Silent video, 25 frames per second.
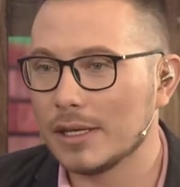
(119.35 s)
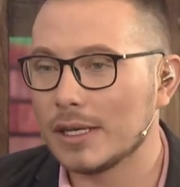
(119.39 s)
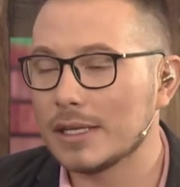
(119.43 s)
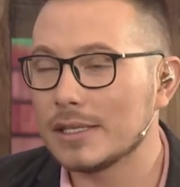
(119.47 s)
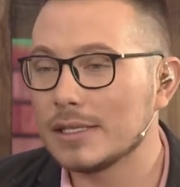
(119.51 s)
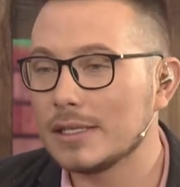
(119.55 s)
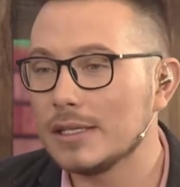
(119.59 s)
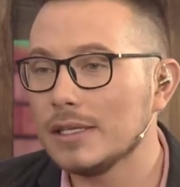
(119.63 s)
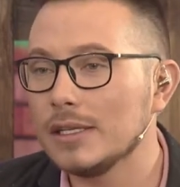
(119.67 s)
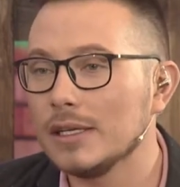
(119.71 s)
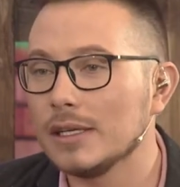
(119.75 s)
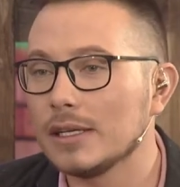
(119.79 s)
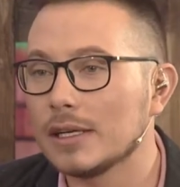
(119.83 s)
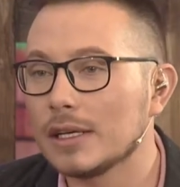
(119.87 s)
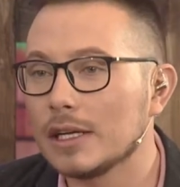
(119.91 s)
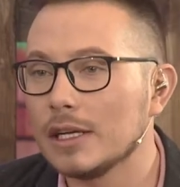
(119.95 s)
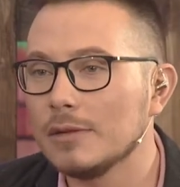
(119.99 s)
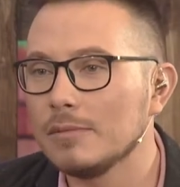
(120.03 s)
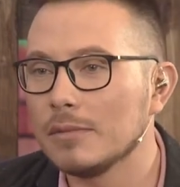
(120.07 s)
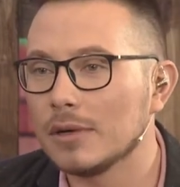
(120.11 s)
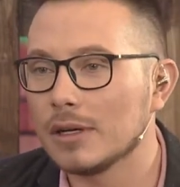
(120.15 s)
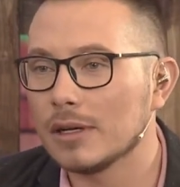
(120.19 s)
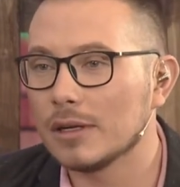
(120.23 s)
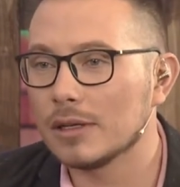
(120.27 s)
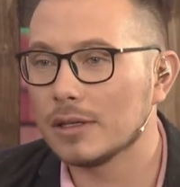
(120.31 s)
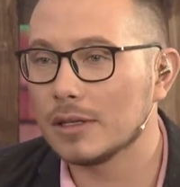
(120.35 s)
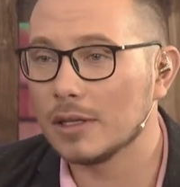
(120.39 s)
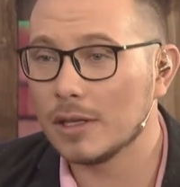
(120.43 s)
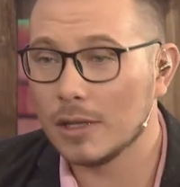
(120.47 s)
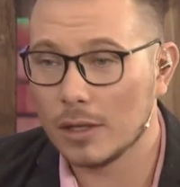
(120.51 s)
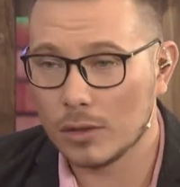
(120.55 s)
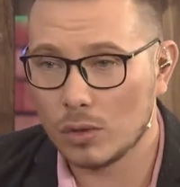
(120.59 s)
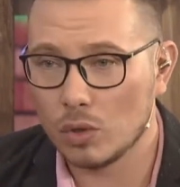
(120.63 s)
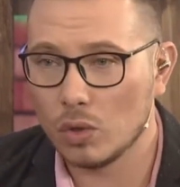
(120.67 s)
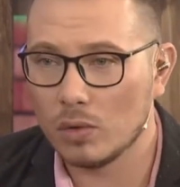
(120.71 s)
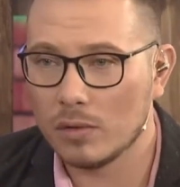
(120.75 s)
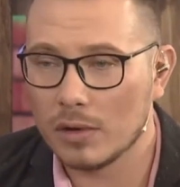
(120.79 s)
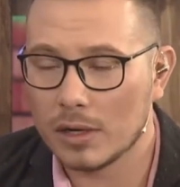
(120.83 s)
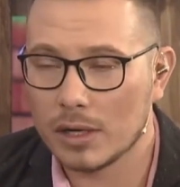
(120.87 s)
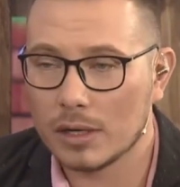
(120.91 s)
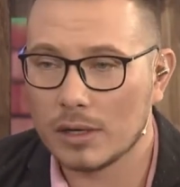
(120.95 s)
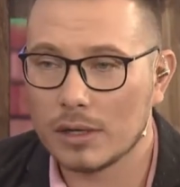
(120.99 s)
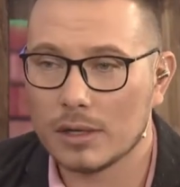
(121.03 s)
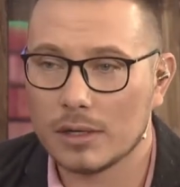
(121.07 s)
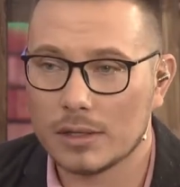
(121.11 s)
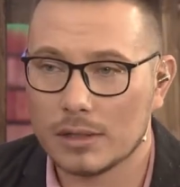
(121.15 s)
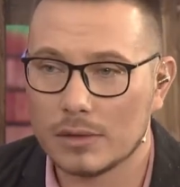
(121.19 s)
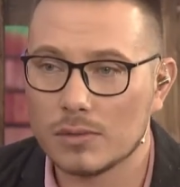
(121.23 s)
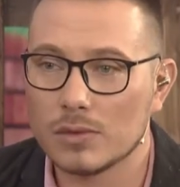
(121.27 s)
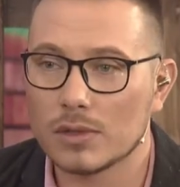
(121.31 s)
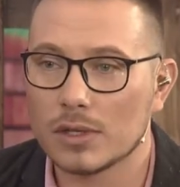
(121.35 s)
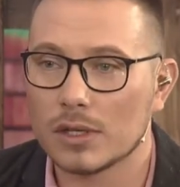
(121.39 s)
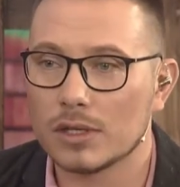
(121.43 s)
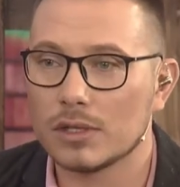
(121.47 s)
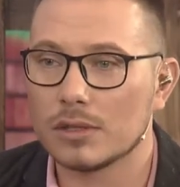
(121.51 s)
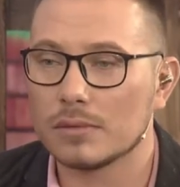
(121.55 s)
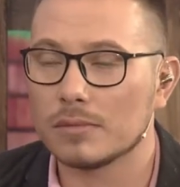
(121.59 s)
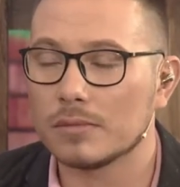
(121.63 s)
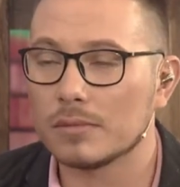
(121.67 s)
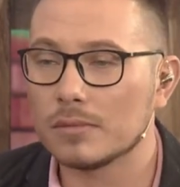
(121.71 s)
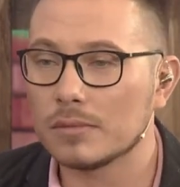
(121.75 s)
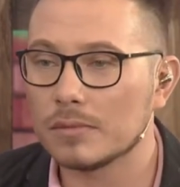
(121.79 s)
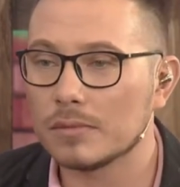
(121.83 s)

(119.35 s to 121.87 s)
России и Крыма готово ну скажем,